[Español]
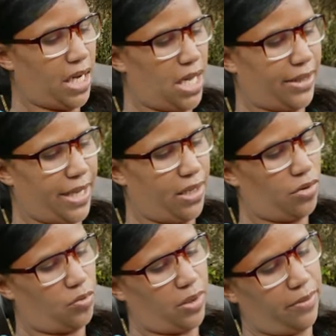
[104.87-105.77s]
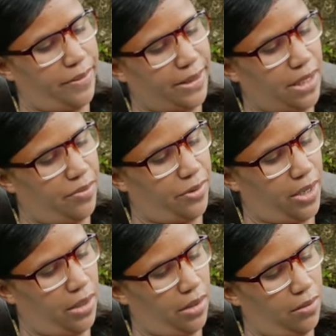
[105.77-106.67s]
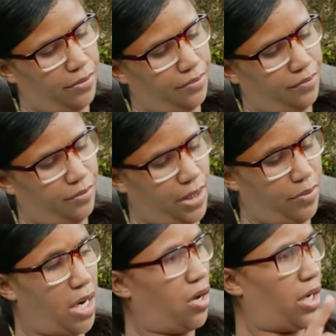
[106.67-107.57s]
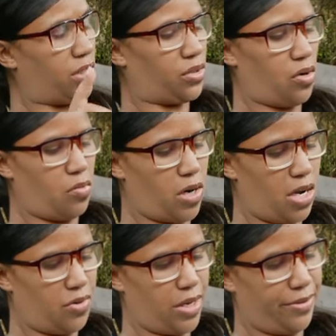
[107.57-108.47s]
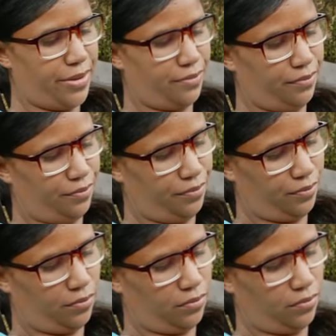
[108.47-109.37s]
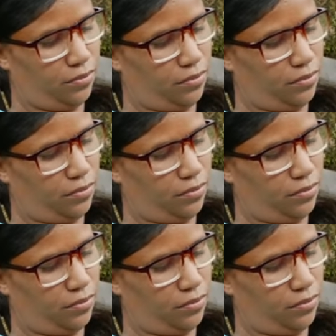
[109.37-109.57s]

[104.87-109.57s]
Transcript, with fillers: de la tarde tú puedes pasar por aquí mira, ahora que son como las nueve. Sí, mira,